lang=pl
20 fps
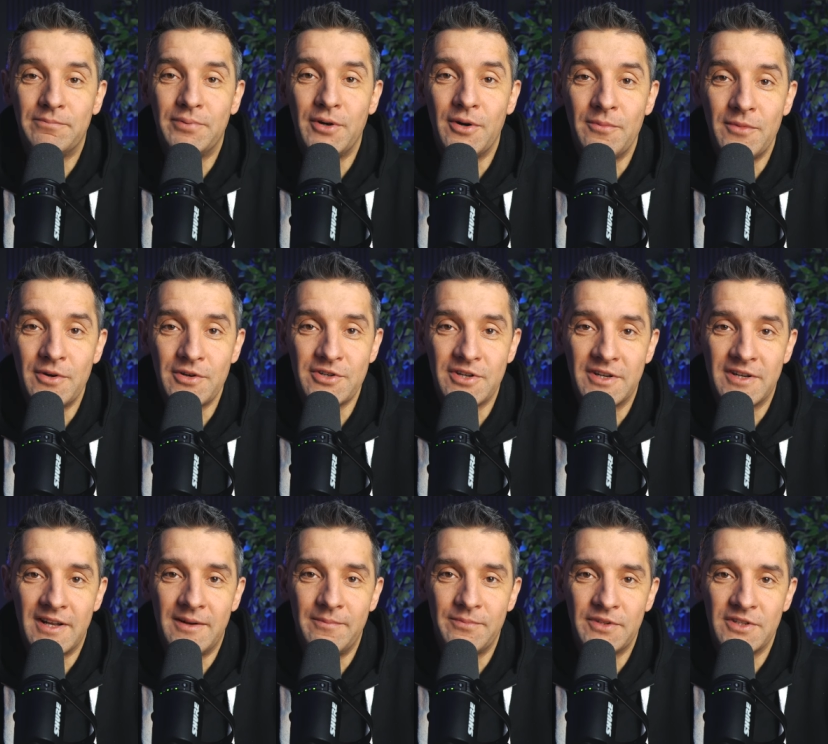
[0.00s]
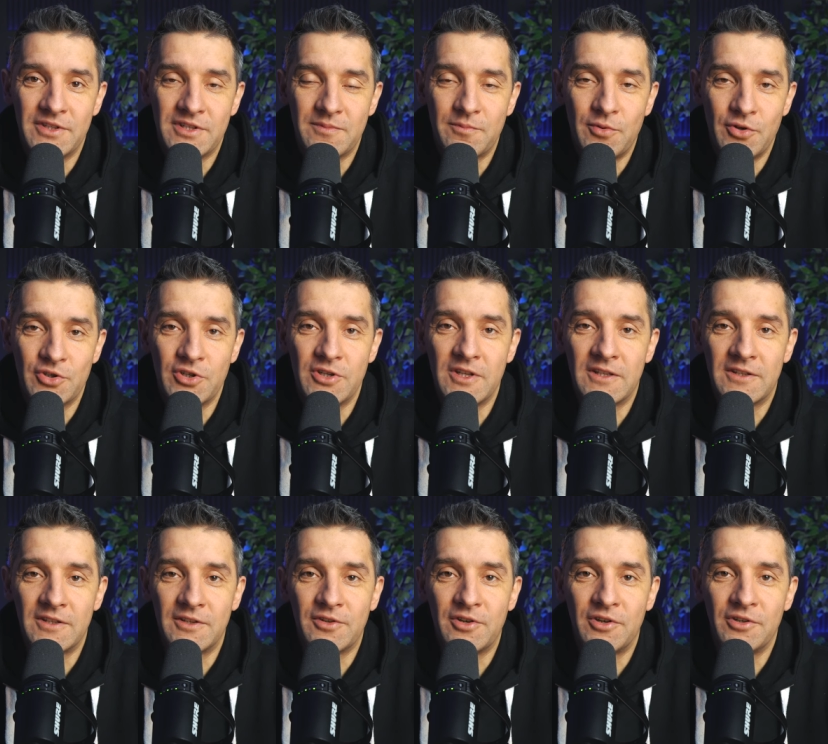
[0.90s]
pomoże nam też spojrzeć na
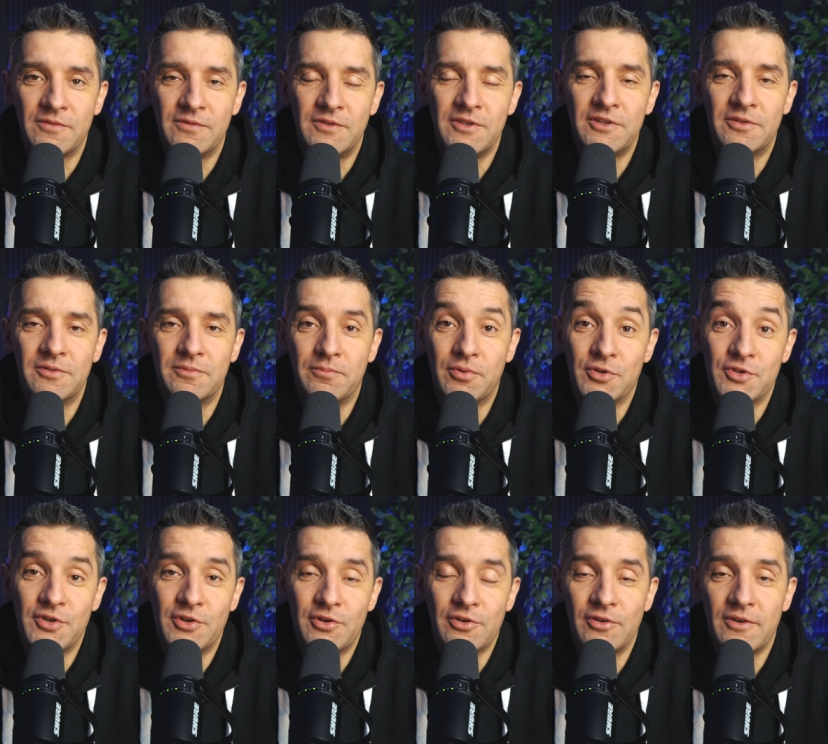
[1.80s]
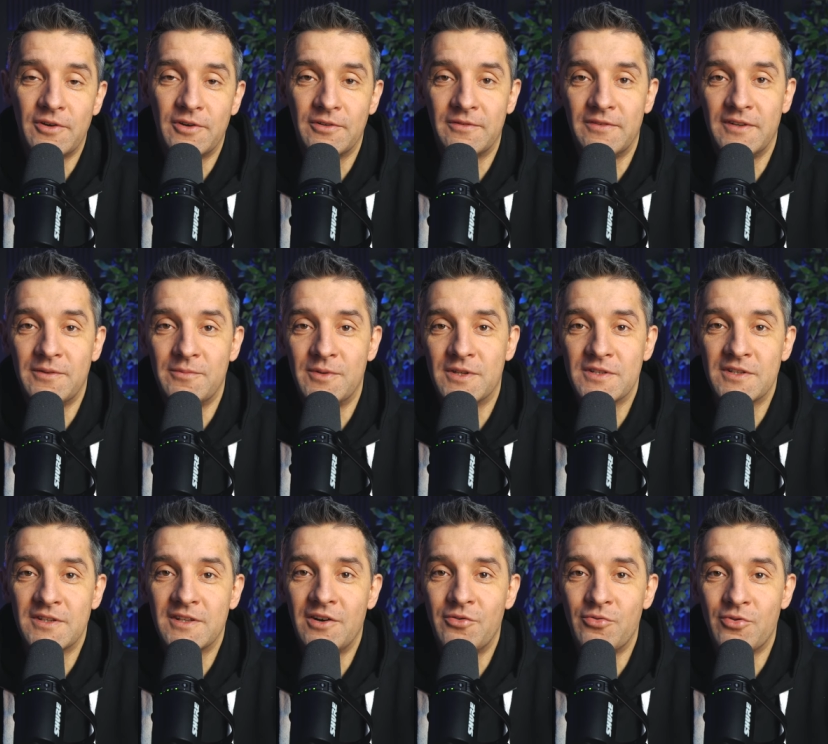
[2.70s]
ten konflikt, pozorny konflikt
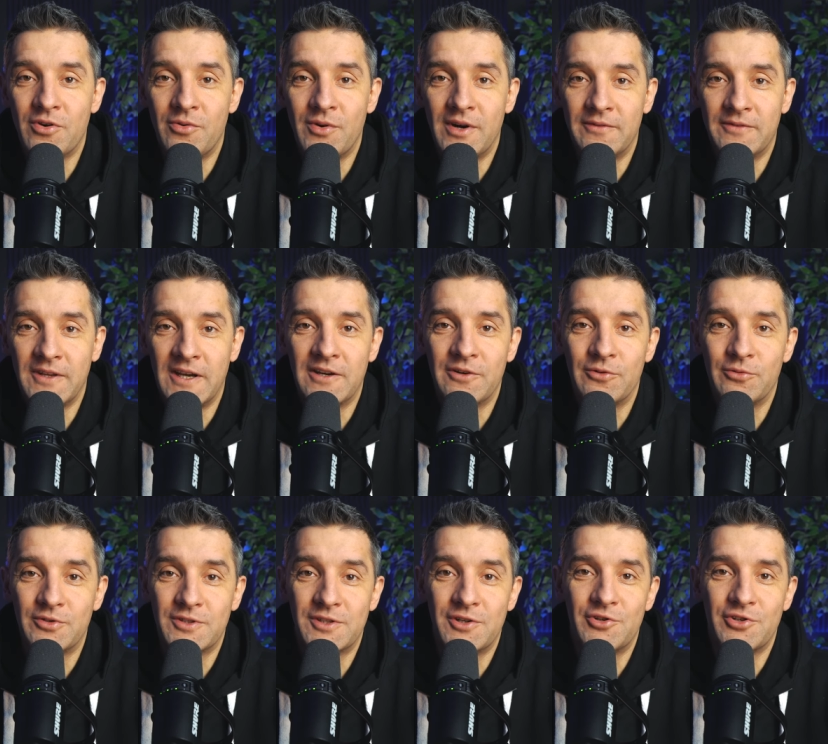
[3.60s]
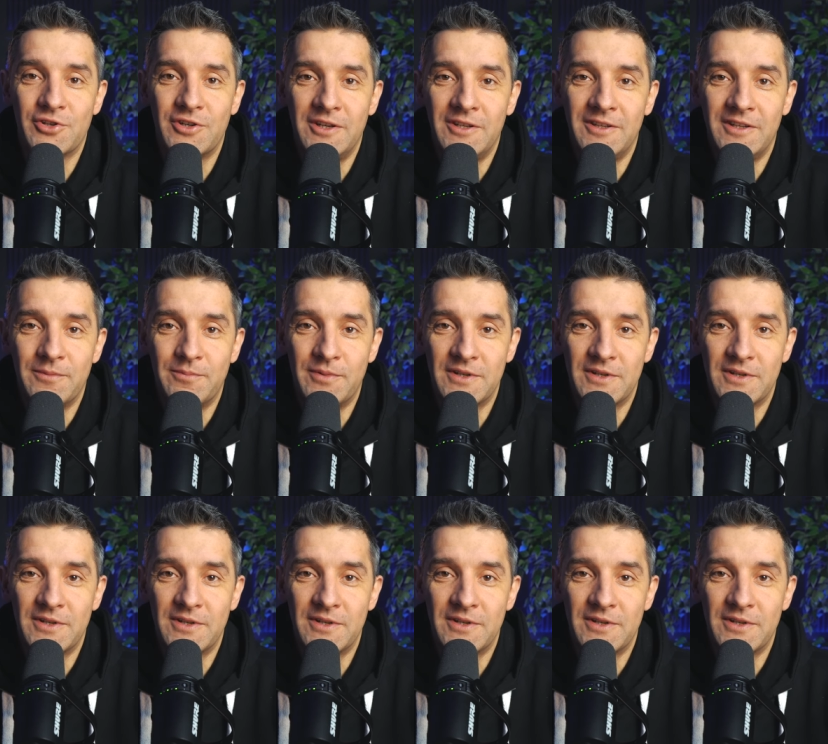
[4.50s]
między nauką a wiarą z troszkę innej